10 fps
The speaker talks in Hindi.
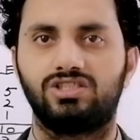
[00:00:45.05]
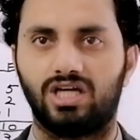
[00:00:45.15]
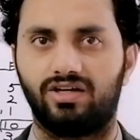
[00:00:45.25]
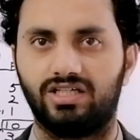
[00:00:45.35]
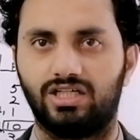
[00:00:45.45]

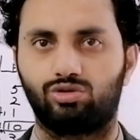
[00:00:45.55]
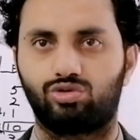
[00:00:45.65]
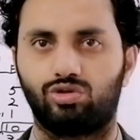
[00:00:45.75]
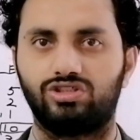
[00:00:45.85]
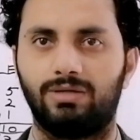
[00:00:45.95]
चल रही है तो
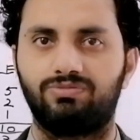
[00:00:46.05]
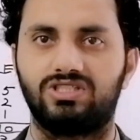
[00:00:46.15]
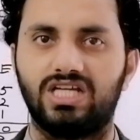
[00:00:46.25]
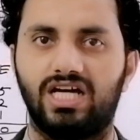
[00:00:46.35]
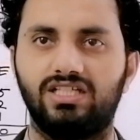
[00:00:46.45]
स्टूडेंट्स आप
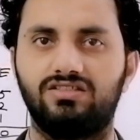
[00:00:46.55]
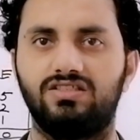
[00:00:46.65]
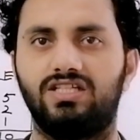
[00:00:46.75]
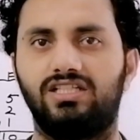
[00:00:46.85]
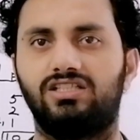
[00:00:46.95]
ज्यादा
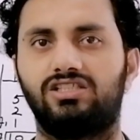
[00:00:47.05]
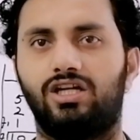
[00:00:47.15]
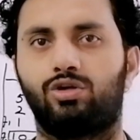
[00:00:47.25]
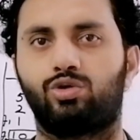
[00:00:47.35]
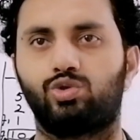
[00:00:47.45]
से ज्यादा
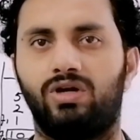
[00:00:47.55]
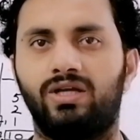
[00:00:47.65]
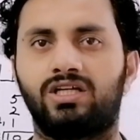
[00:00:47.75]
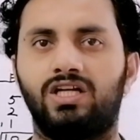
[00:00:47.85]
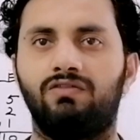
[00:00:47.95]
चैनल को
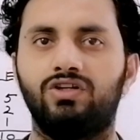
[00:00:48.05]
ज्वाइन करें